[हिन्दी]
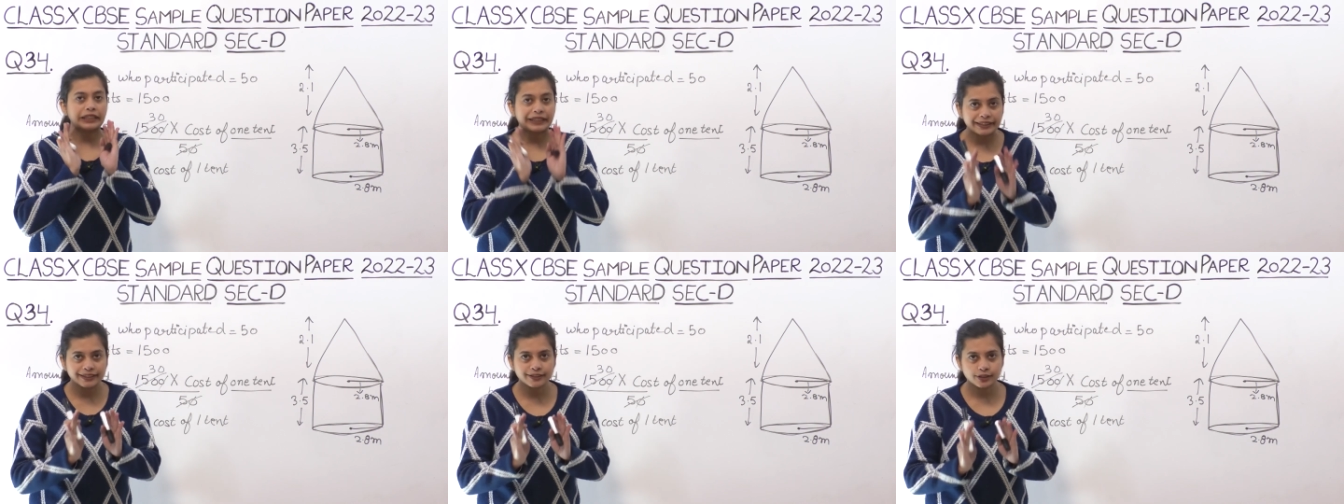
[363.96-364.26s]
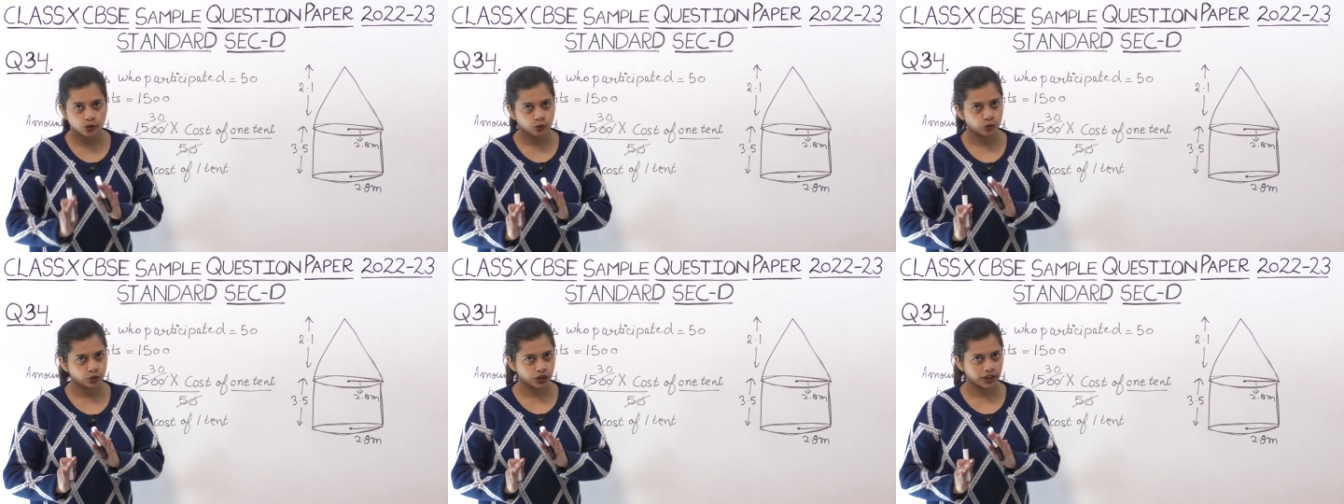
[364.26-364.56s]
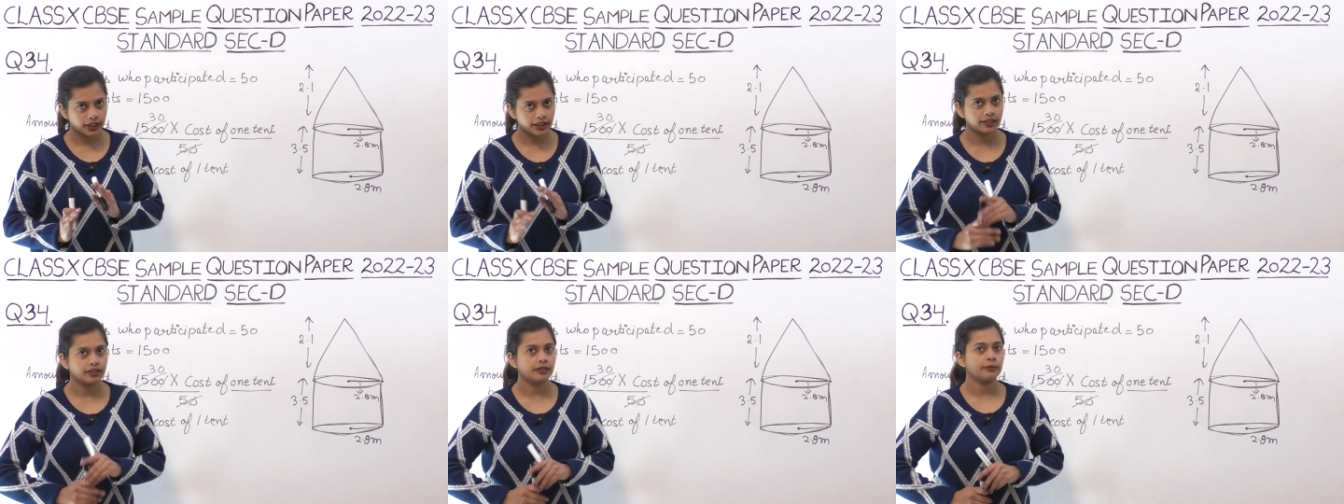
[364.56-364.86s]
टीडियस हो
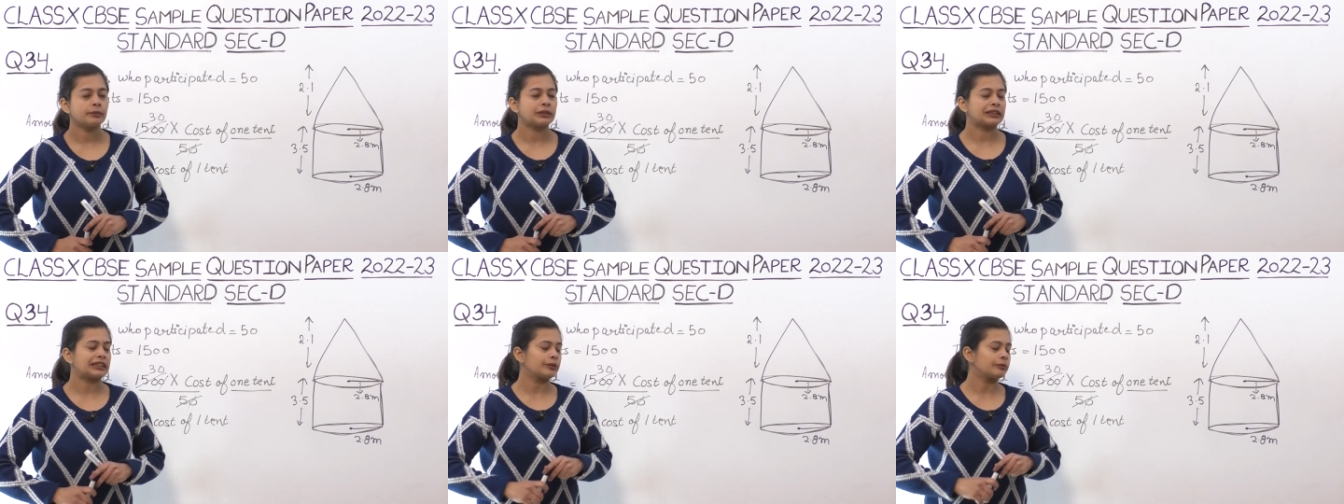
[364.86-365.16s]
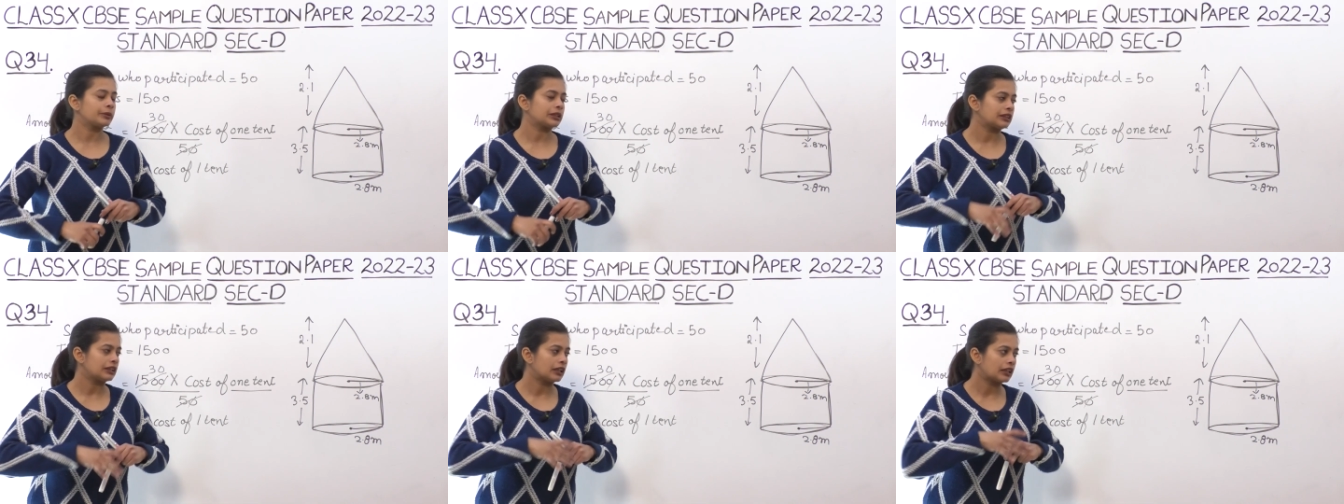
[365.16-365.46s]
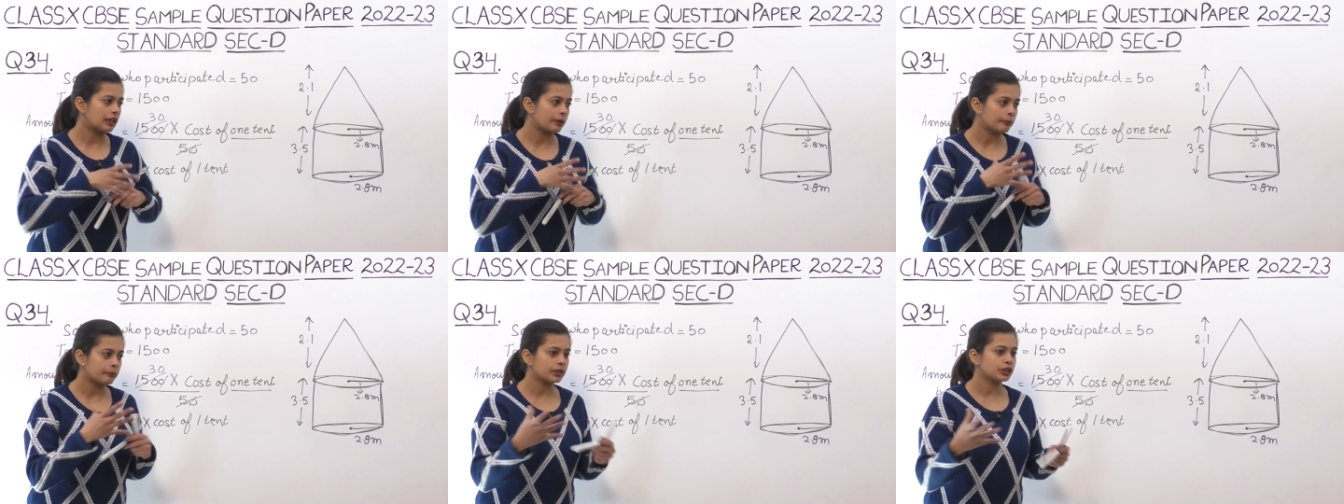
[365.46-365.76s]
जाएगा मतलब इतना
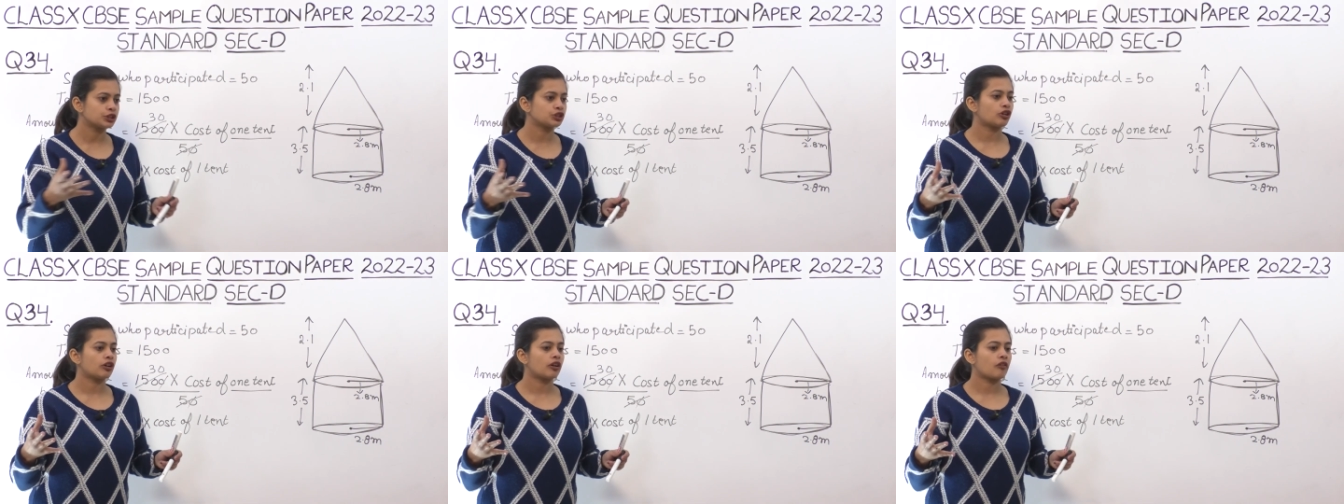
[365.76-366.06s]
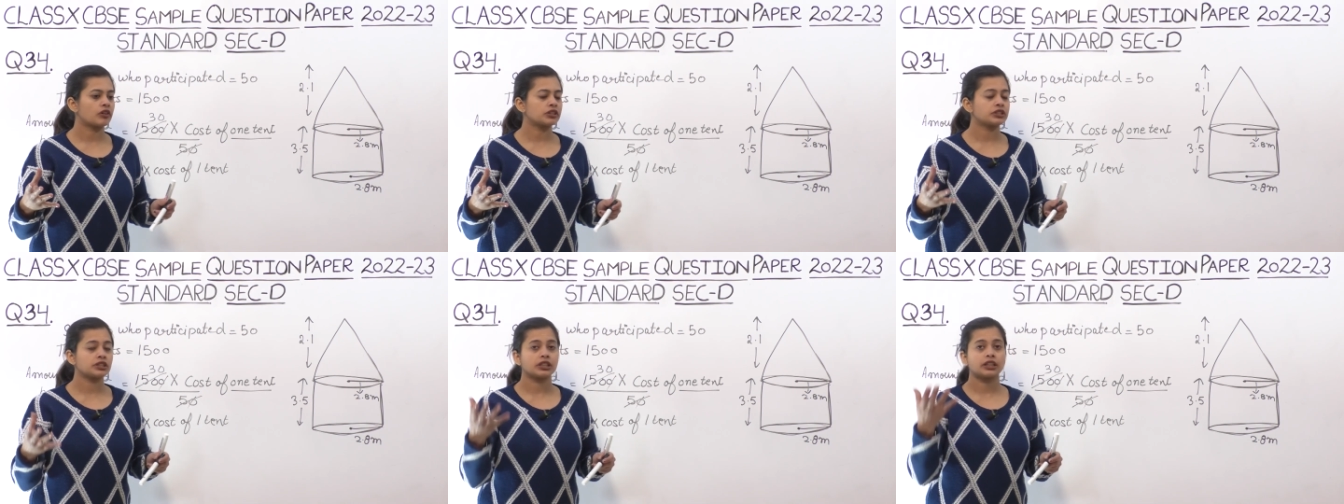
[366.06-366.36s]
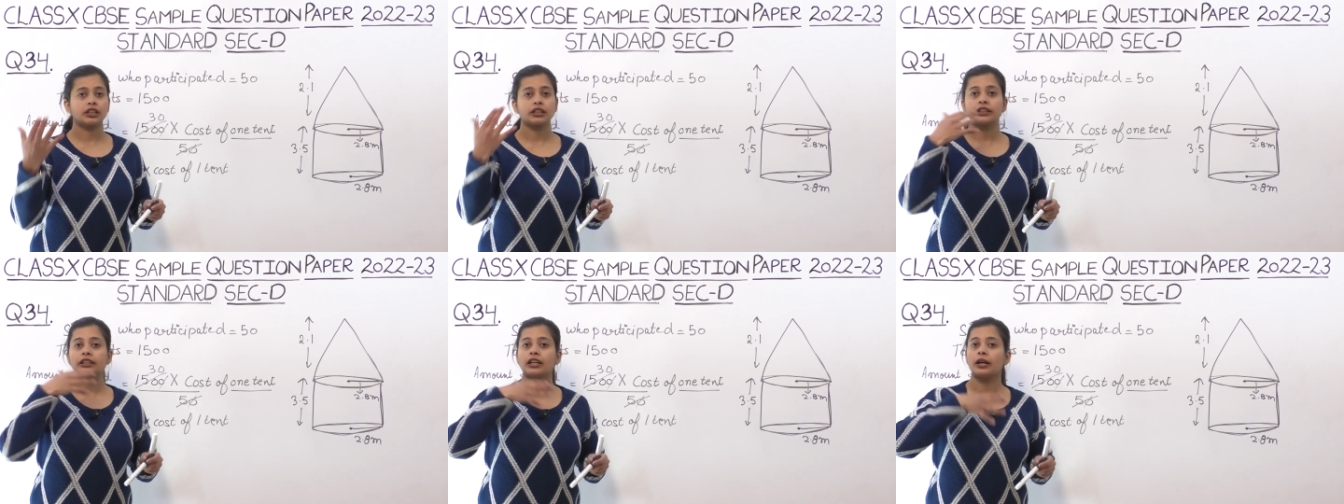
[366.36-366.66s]
लंबा चौड़ा हो
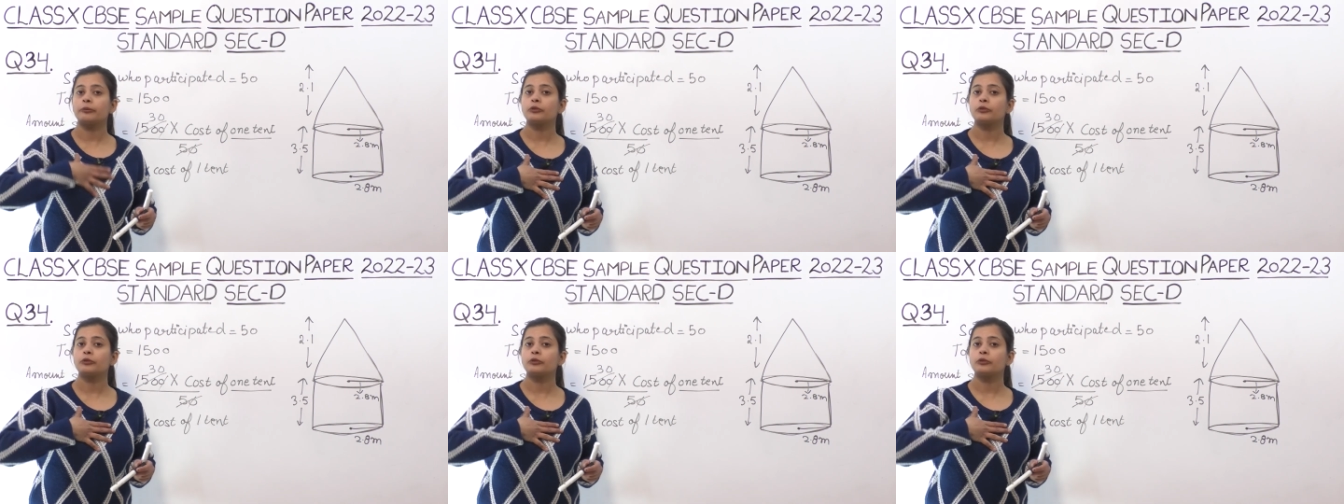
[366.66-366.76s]
जाएगा कि